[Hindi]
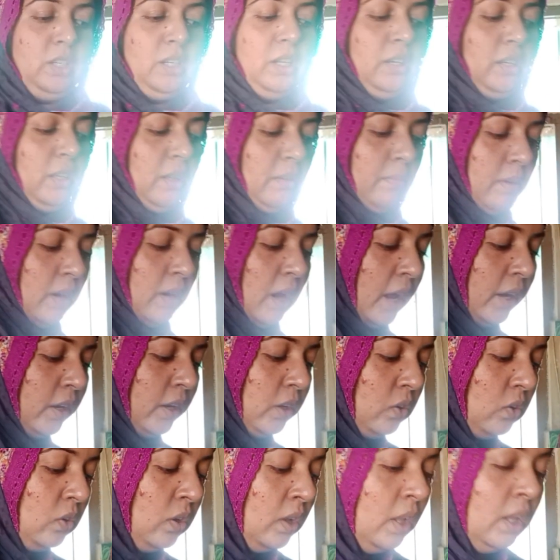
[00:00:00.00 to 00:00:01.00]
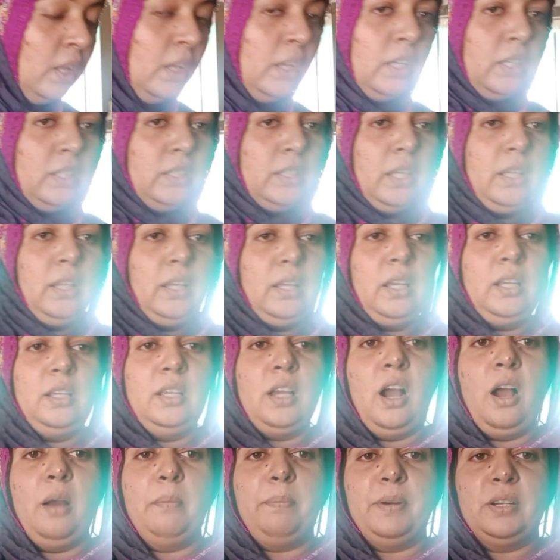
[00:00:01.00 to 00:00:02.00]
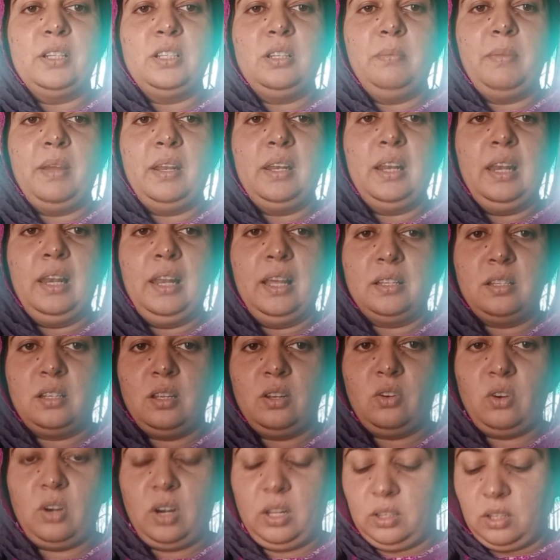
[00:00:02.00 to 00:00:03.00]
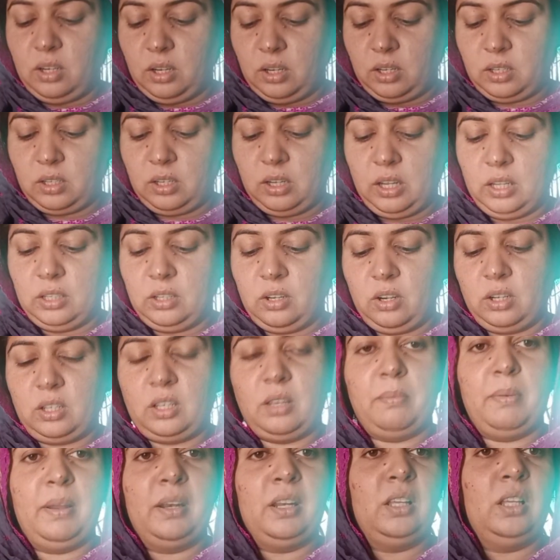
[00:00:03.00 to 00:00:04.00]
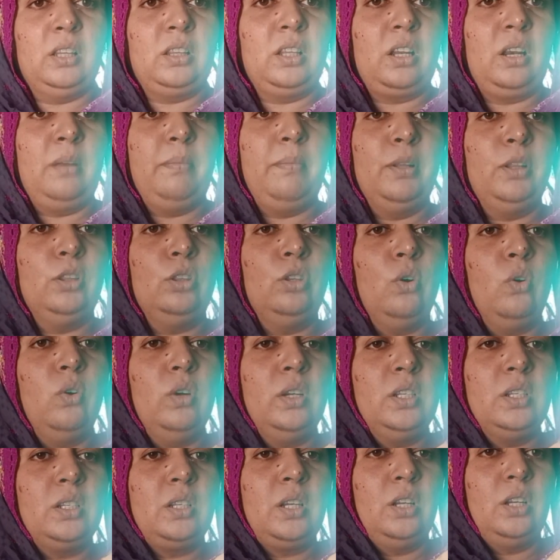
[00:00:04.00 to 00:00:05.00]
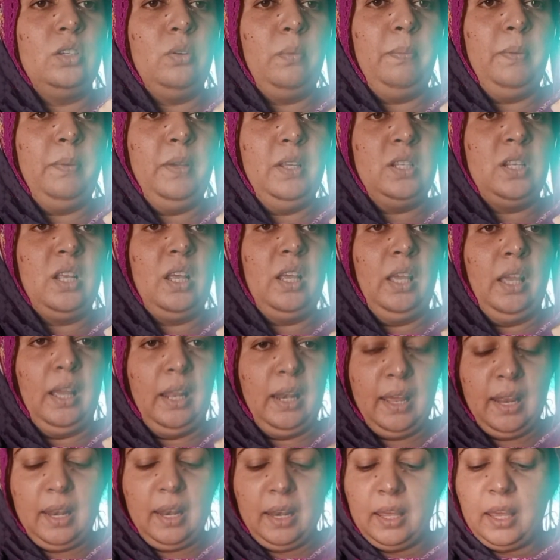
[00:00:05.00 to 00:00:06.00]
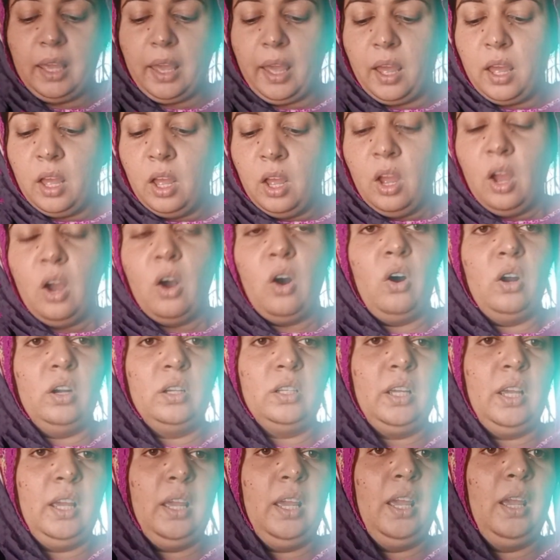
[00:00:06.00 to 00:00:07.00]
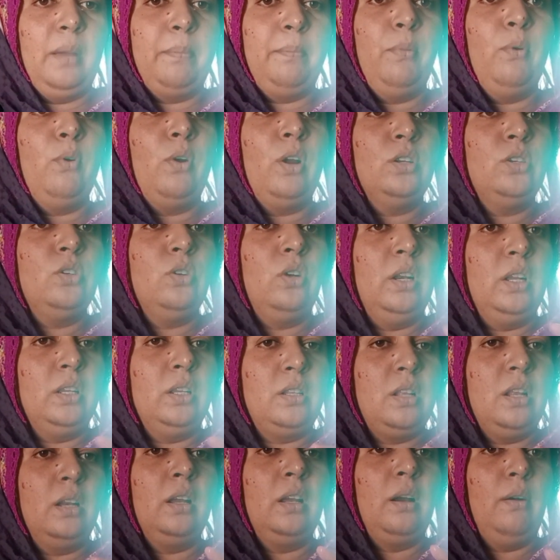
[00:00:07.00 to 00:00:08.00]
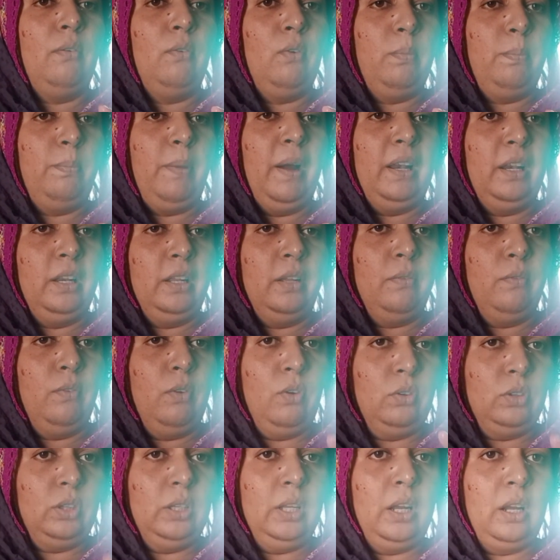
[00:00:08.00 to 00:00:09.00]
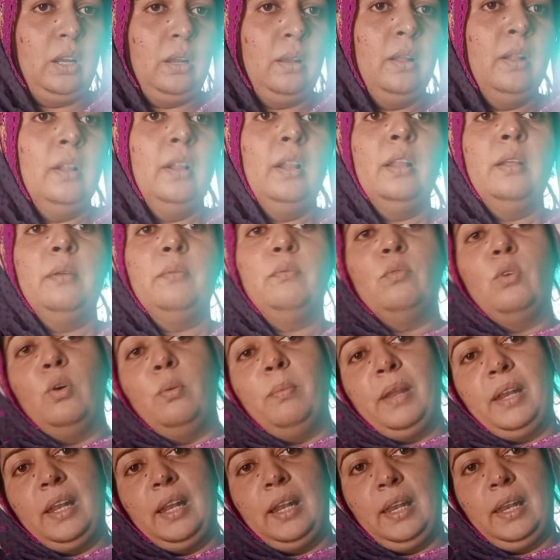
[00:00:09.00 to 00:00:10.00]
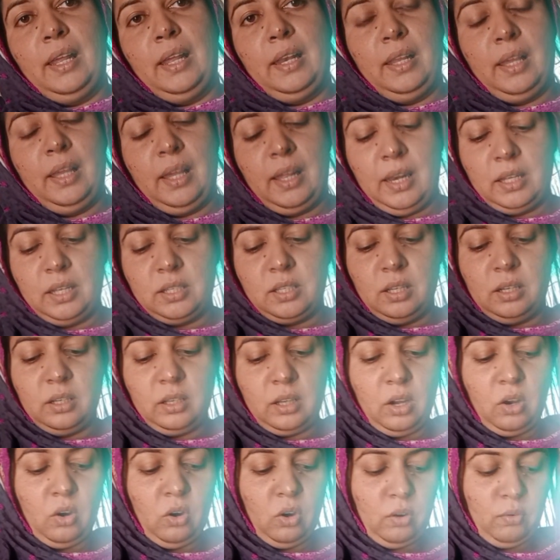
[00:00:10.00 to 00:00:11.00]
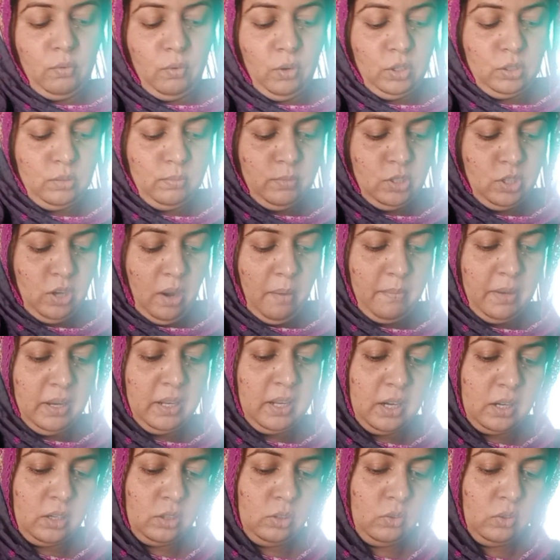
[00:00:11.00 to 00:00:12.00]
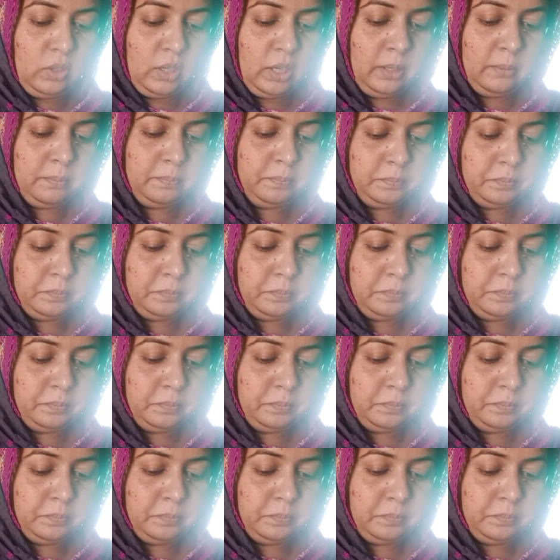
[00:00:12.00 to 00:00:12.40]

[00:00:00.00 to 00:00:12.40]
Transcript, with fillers: चिकन के बना रही हूँ ये देखिए यहाँ पर जी मैंने लहसुन और अदरक अदरक के मैंने ये तकरीबन दो इंच का जो पीस है ये ले लिया है और ये एक पूरा जो लहसुन का वो फली वो होता है वो मैंने ले लिया लहसुन का और वो इसमें शामिल कर दूँगी